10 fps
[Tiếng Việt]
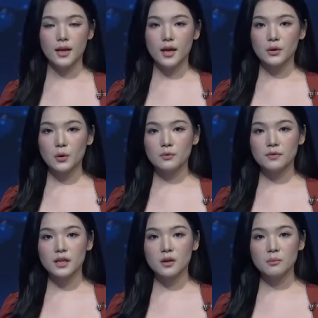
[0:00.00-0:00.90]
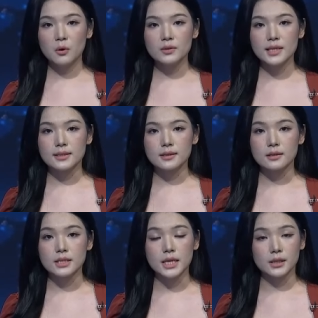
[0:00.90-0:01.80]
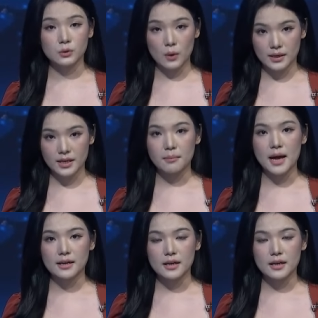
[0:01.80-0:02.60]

Cùng với công bố dịch sởi trên toàn địa bàn,